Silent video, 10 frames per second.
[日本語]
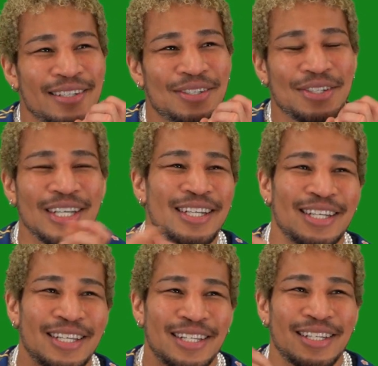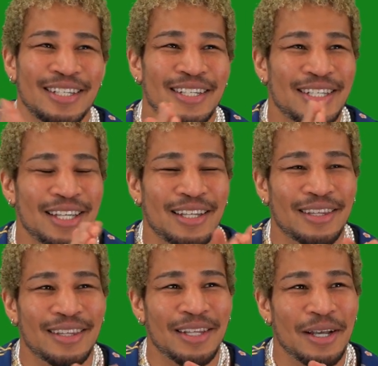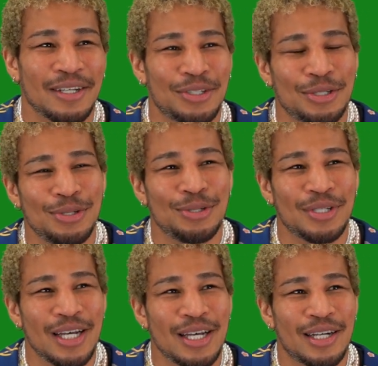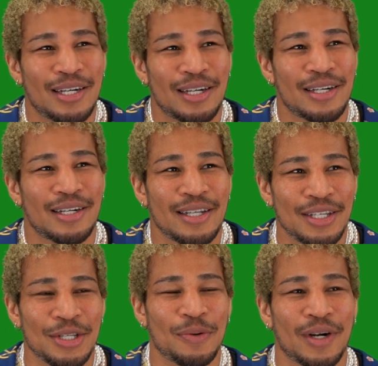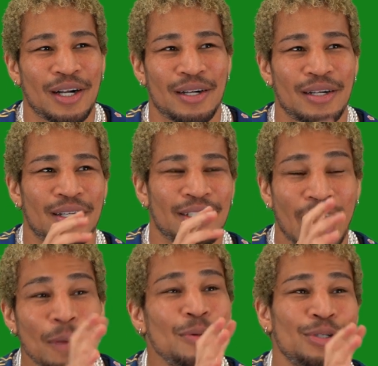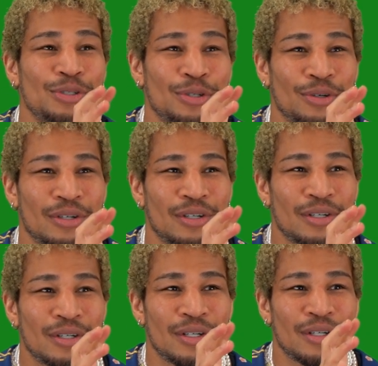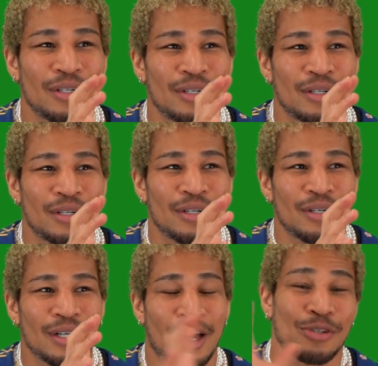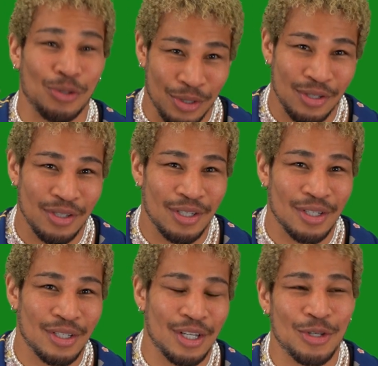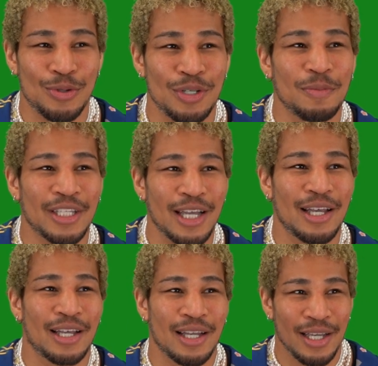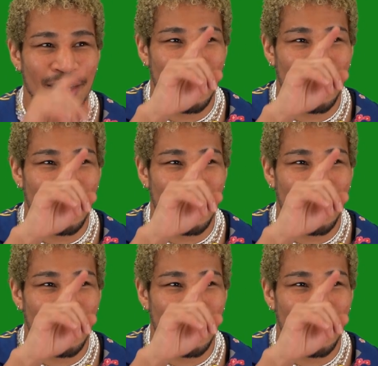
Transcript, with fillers: 次にやったクルーが、要はダブルの家族っていう意味で、